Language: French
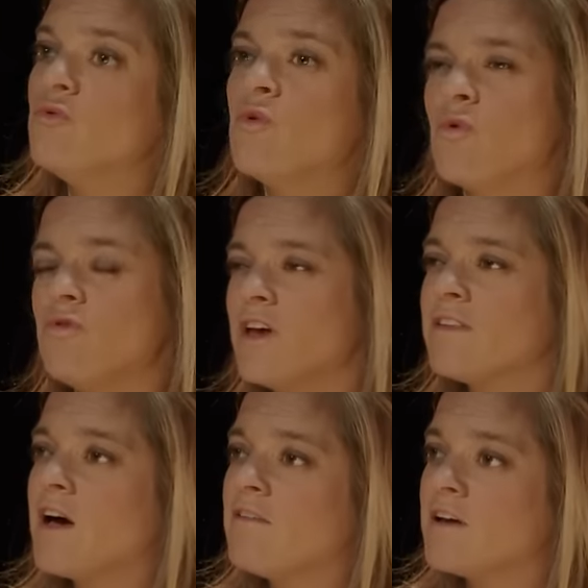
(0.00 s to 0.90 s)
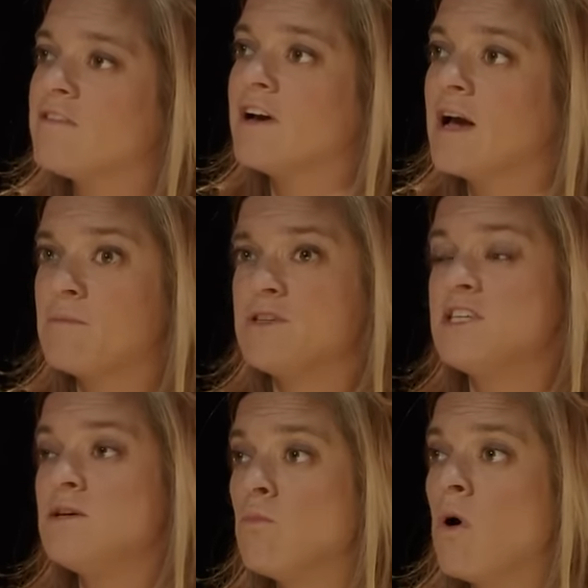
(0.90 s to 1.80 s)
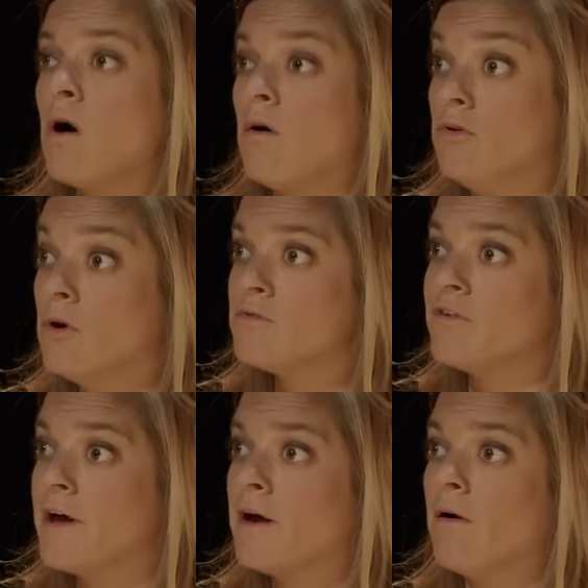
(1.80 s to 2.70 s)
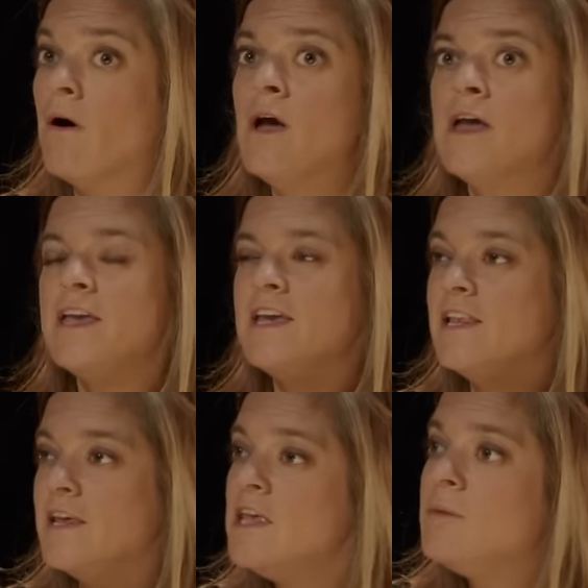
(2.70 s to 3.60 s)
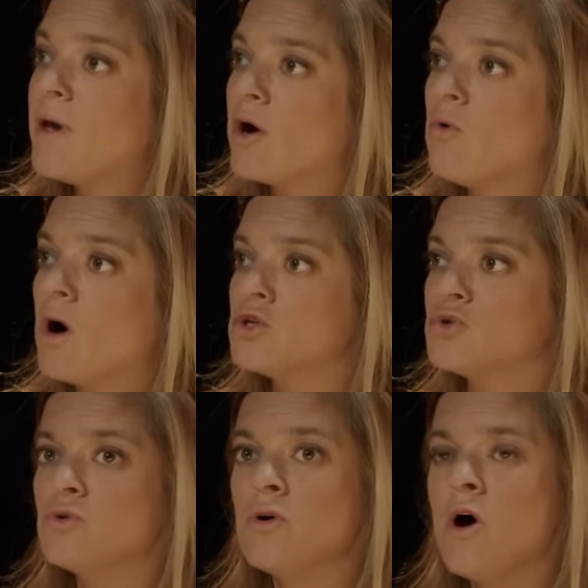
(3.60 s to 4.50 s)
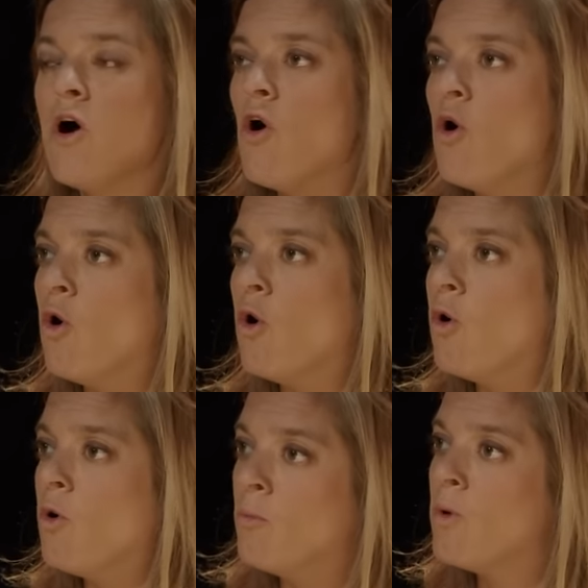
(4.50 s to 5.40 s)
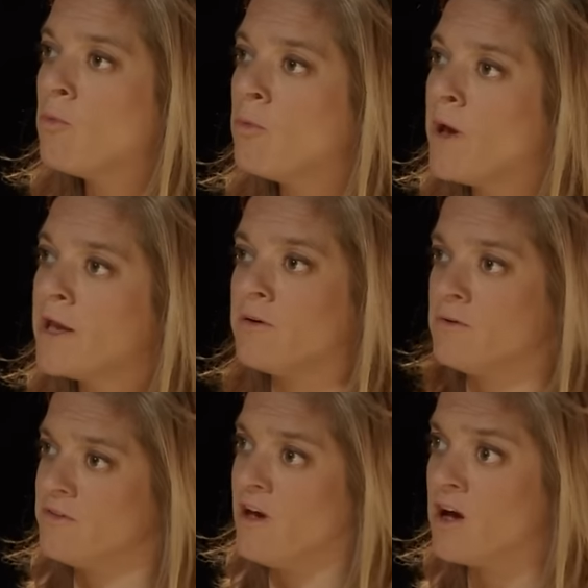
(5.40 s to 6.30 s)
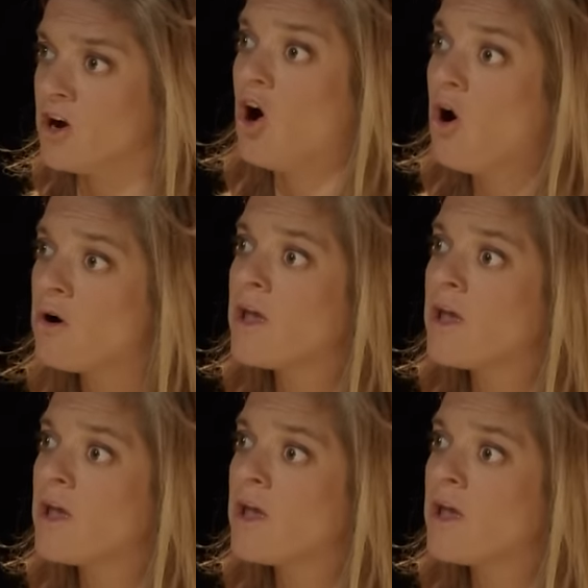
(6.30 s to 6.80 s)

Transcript: tu veux, on vient de traverser quand même six mois euh, d'enfer. Il est hyper courageux. Euh, moi, mon mec, c'est un grand